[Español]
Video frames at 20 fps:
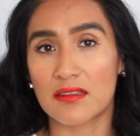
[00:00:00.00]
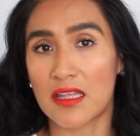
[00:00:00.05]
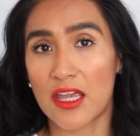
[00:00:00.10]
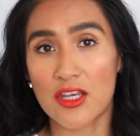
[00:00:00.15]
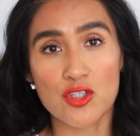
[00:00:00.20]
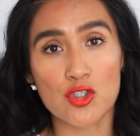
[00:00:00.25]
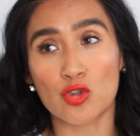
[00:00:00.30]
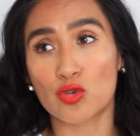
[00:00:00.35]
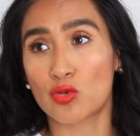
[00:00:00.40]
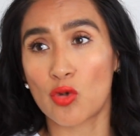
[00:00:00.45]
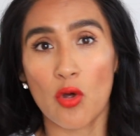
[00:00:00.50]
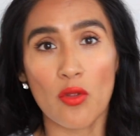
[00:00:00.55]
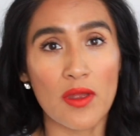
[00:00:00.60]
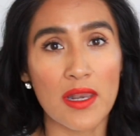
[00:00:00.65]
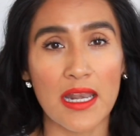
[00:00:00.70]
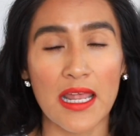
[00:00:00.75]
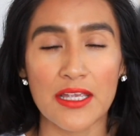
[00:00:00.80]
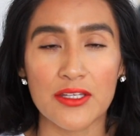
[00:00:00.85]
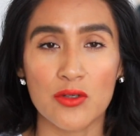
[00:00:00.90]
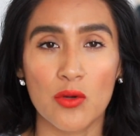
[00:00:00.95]
de hecho, todo
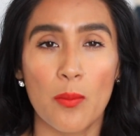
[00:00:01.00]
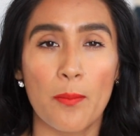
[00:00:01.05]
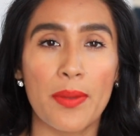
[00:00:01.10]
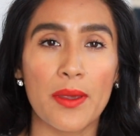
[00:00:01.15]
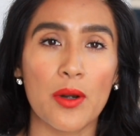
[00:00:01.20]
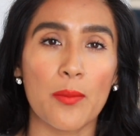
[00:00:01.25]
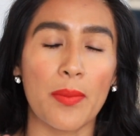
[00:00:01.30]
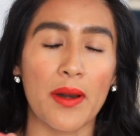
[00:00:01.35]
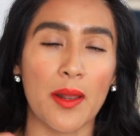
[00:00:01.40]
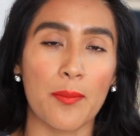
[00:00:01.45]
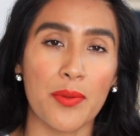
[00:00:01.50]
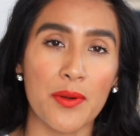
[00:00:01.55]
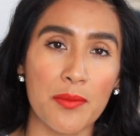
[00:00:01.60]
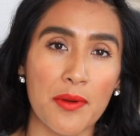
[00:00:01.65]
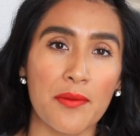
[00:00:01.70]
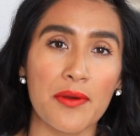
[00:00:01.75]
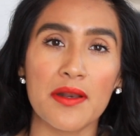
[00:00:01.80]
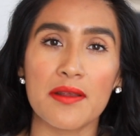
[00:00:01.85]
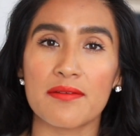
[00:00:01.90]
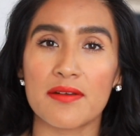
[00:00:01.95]
el año, pero para
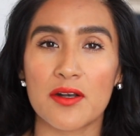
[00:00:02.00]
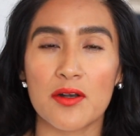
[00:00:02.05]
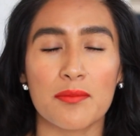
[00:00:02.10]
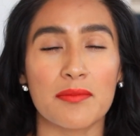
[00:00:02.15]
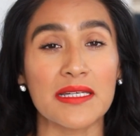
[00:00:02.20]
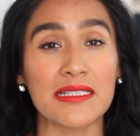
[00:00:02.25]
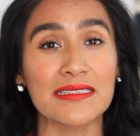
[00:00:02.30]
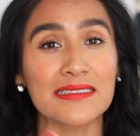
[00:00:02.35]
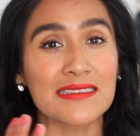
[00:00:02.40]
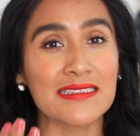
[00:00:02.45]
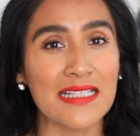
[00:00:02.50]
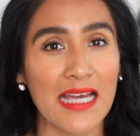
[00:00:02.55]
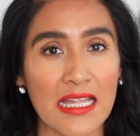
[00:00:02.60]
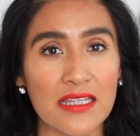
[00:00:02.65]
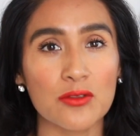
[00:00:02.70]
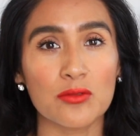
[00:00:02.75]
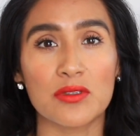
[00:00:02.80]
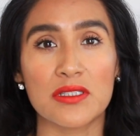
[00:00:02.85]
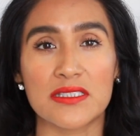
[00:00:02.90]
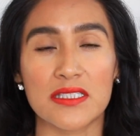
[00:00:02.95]
primavera y verano me
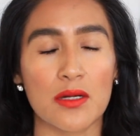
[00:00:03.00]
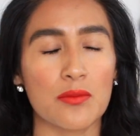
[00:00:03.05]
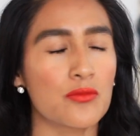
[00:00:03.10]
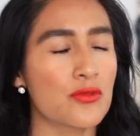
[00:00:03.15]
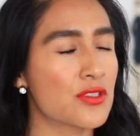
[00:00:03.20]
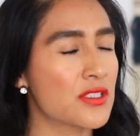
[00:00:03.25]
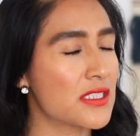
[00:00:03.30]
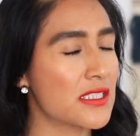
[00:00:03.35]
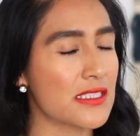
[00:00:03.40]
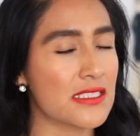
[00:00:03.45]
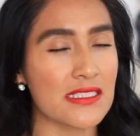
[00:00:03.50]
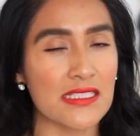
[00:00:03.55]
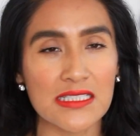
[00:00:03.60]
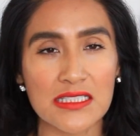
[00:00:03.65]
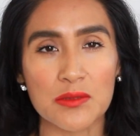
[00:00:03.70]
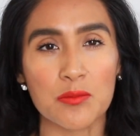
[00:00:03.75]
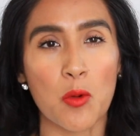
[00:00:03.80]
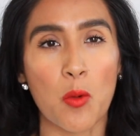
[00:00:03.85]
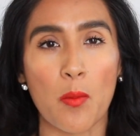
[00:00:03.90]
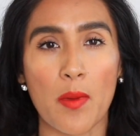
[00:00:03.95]
encanta utilizar
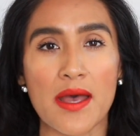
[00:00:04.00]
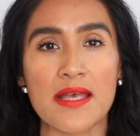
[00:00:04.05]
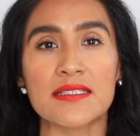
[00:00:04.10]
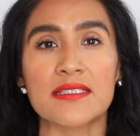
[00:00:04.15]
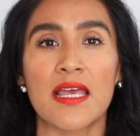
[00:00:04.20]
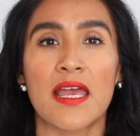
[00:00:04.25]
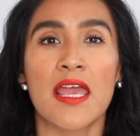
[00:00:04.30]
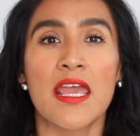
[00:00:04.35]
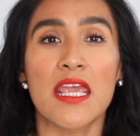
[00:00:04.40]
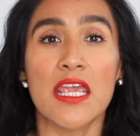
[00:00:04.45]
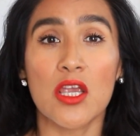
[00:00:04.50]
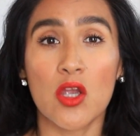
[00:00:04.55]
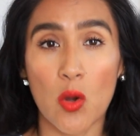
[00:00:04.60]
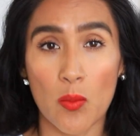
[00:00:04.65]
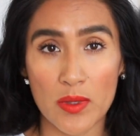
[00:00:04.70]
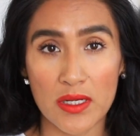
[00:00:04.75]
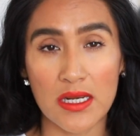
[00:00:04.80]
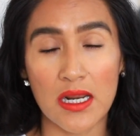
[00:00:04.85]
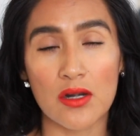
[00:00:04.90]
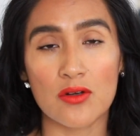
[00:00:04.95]
muchísimo más y
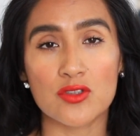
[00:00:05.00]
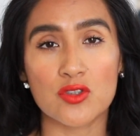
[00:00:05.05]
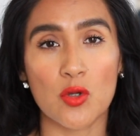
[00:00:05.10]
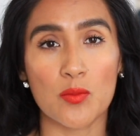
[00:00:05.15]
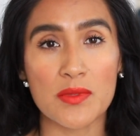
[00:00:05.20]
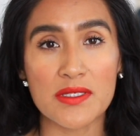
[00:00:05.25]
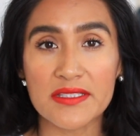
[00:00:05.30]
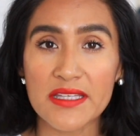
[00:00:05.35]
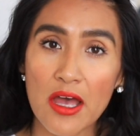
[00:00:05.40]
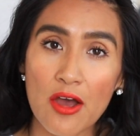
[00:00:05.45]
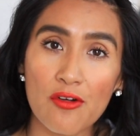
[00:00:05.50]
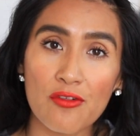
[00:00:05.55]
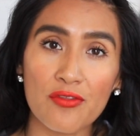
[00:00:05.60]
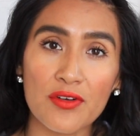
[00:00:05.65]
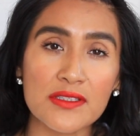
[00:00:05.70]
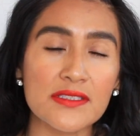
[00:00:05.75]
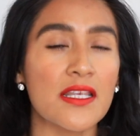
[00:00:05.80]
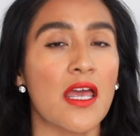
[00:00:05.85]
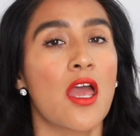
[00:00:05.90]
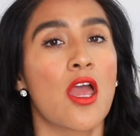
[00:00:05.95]
combinarlos con mis
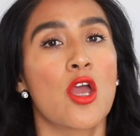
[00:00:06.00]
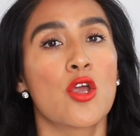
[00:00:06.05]
outfits.